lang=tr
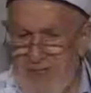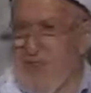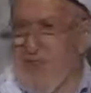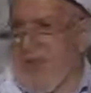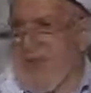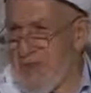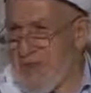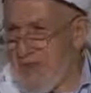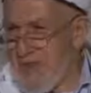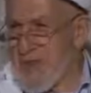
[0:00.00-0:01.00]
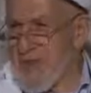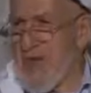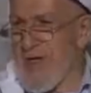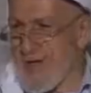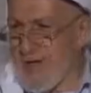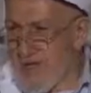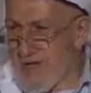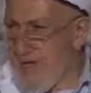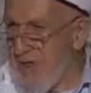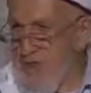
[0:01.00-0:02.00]
çekiyoruz? Sübhanallah,
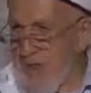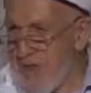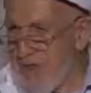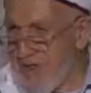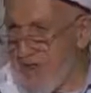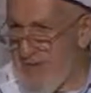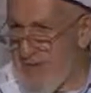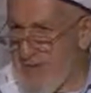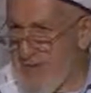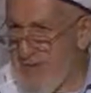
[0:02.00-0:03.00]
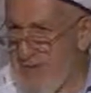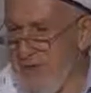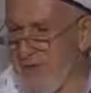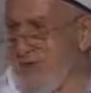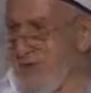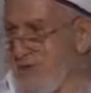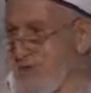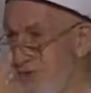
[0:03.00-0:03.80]
Sübhan kaç? 33.